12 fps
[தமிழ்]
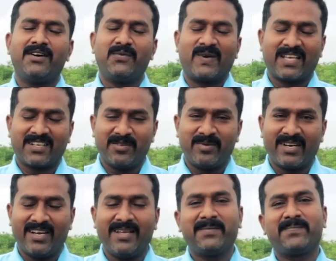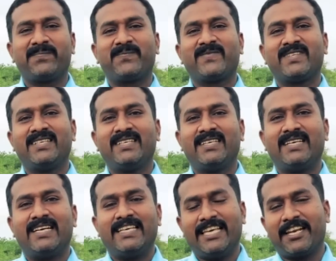வணக்க நண்பர்களே
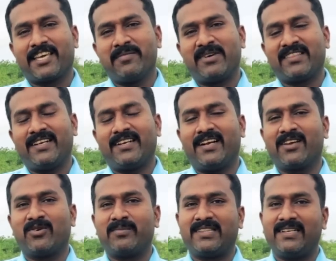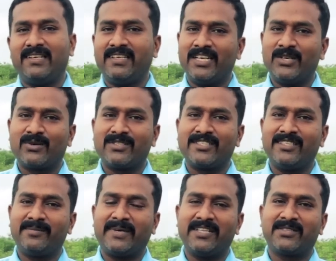இயற்கை மருந்து என்ற அலை குடும்பத்தில் என்னோடு கூட
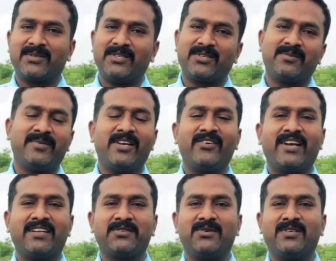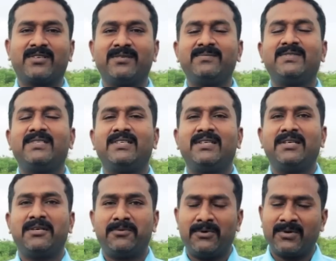சேர்ந்து பயணித்துக் கொண்டிருக்கும் என்னுடைய அனைத்தவர்களுக்கும்
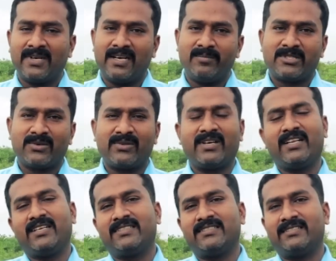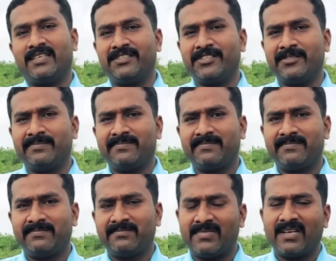உங்கள் அன்பு சகோதரனி நன்றியும்
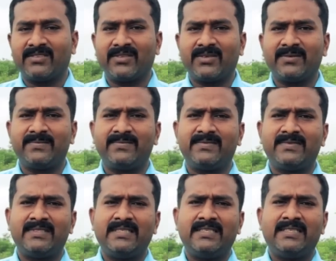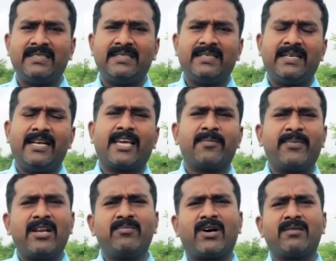வாழ்த்துதலும் இன்றைக்கி
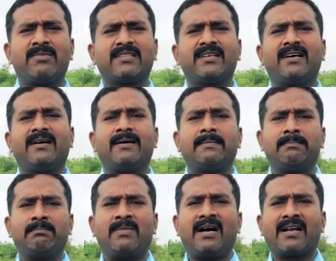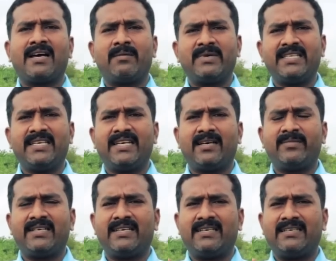பெரும்பாலும் பார்த்திங்கன்னா மன அமைதி
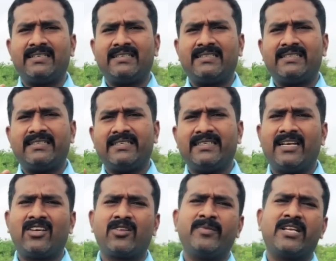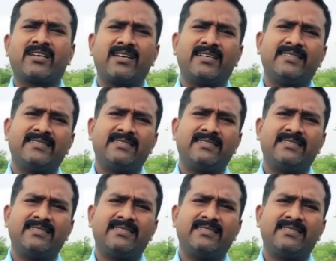இல்லாமல் எல்லாருமே இருக்காங்க